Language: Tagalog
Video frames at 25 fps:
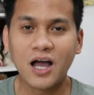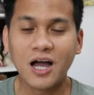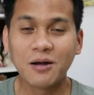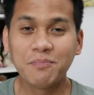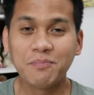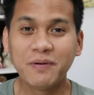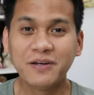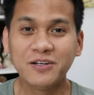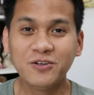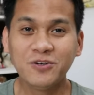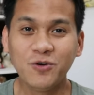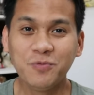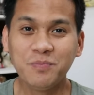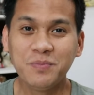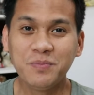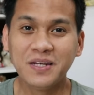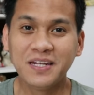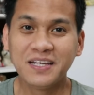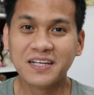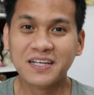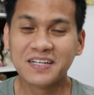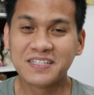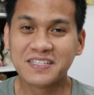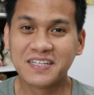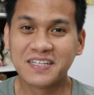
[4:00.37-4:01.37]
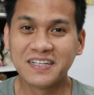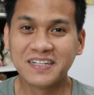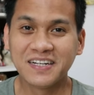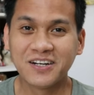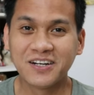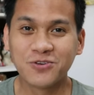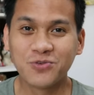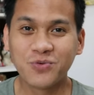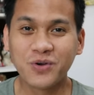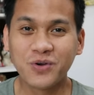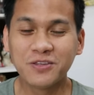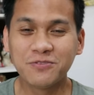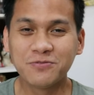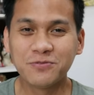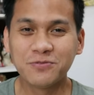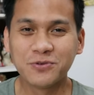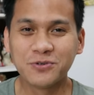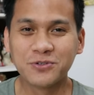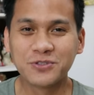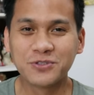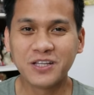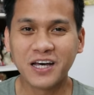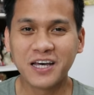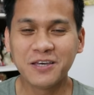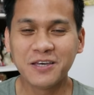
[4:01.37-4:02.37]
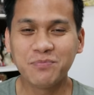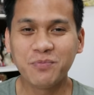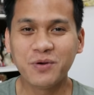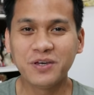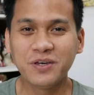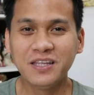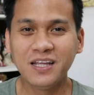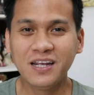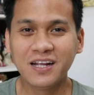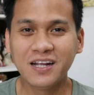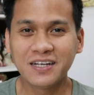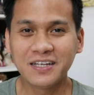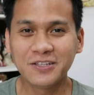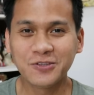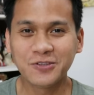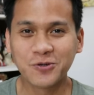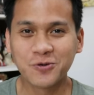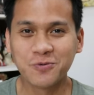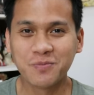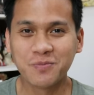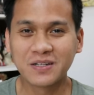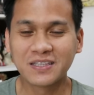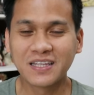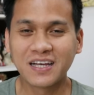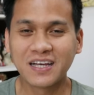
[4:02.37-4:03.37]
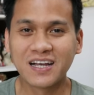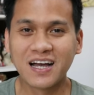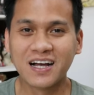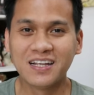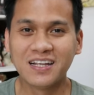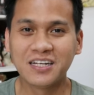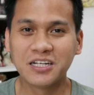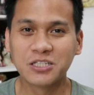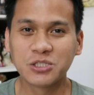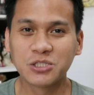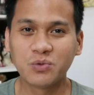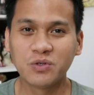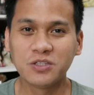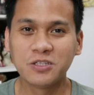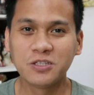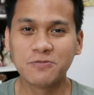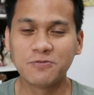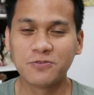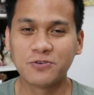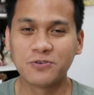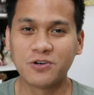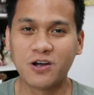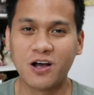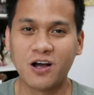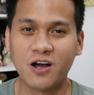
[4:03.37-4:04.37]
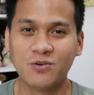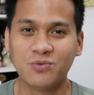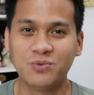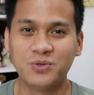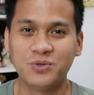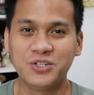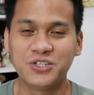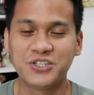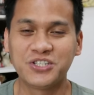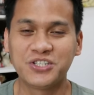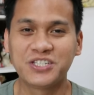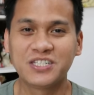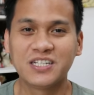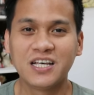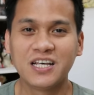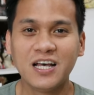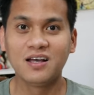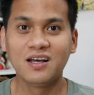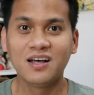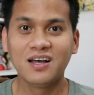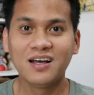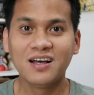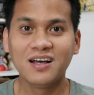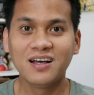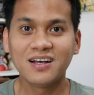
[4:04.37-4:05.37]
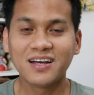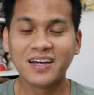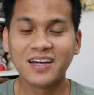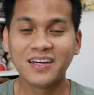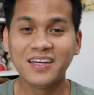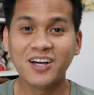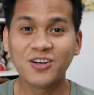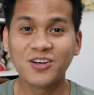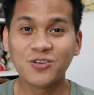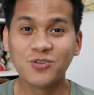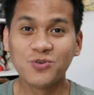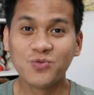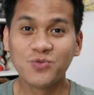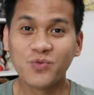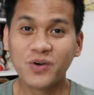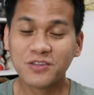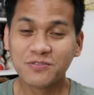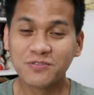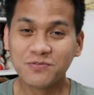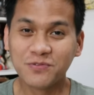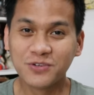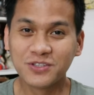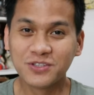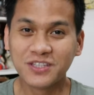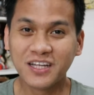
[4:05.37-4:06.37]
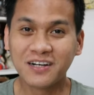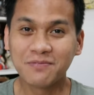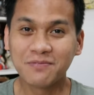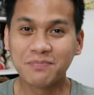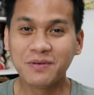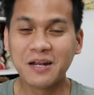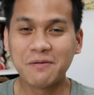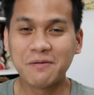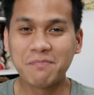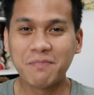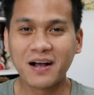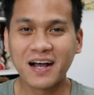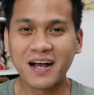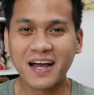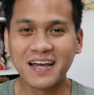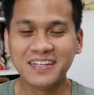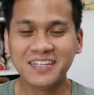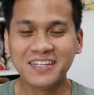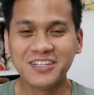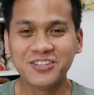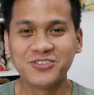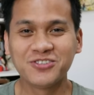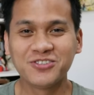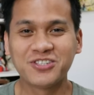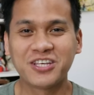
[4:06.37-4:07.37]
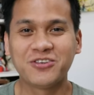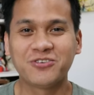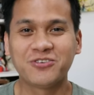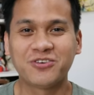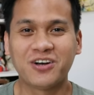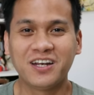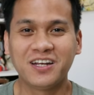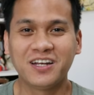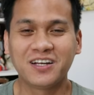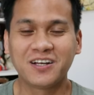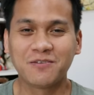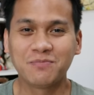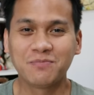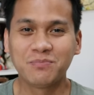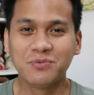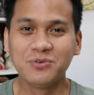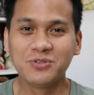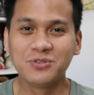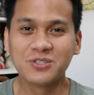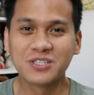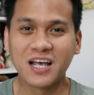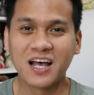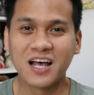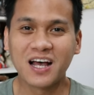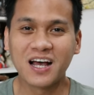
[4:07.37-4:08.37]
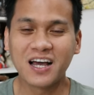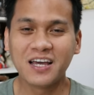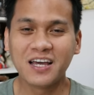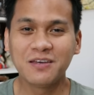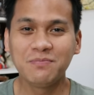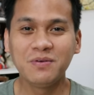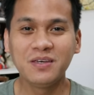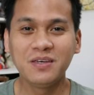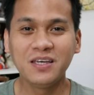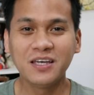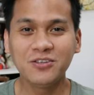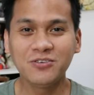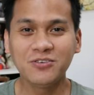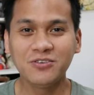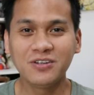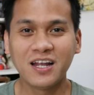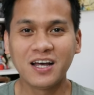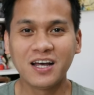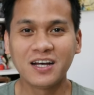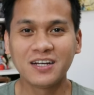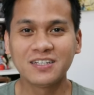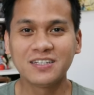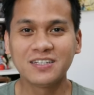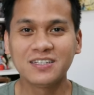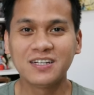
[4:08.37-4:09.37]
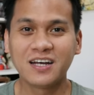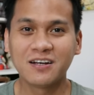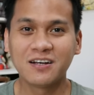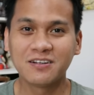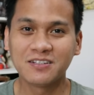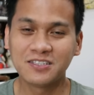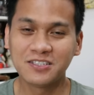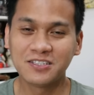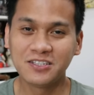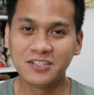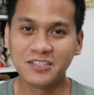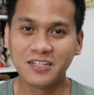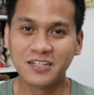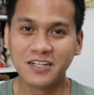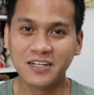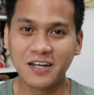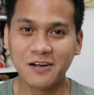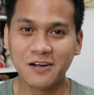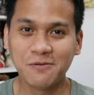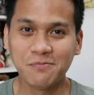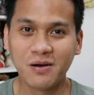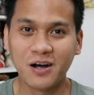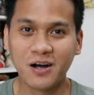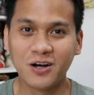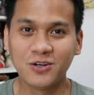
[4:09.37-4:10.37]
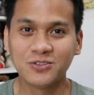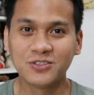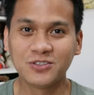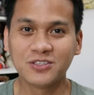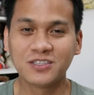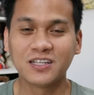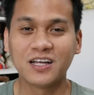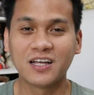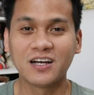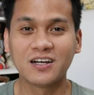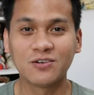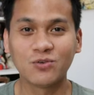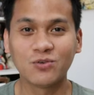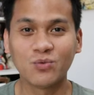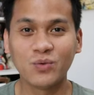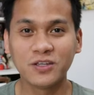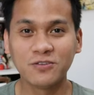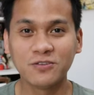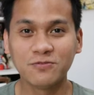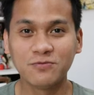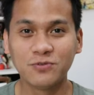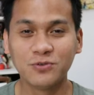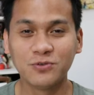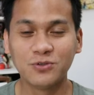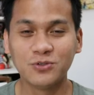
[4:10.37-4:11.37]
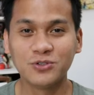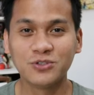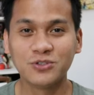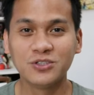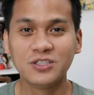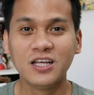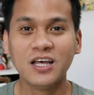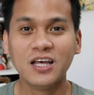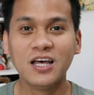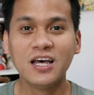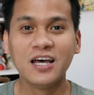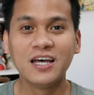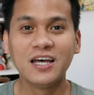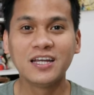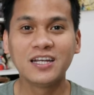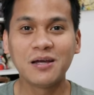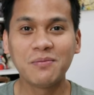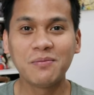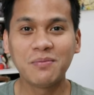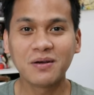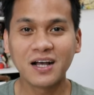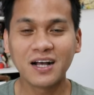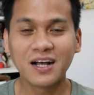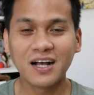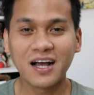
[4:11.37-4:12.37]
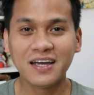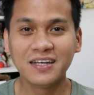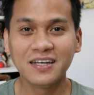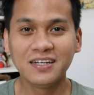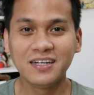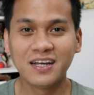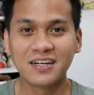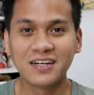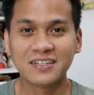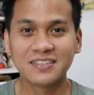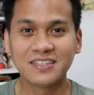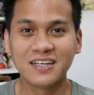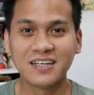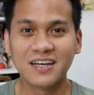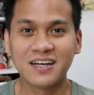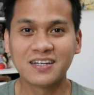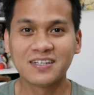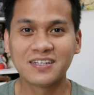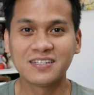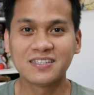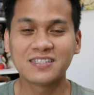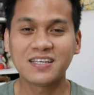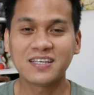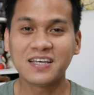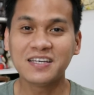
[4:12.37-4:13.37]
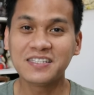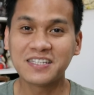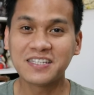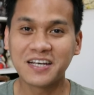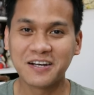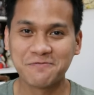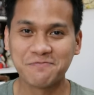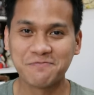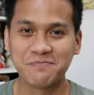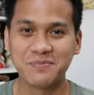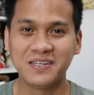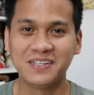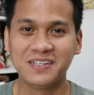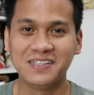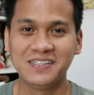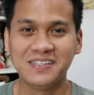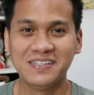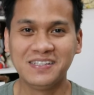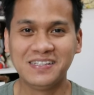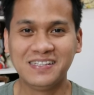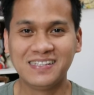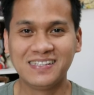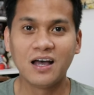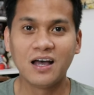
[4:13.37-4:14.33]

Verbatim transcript: Upon opening kasi ng wet food ay pwede lang itong magtagal ng 24 hours. Kaya kung wet food ang pinapakain niyo sa inyong alang pusa, ay bigyan niyo lang ng certain amount ng wet food na makakain lang niya sa isang meal.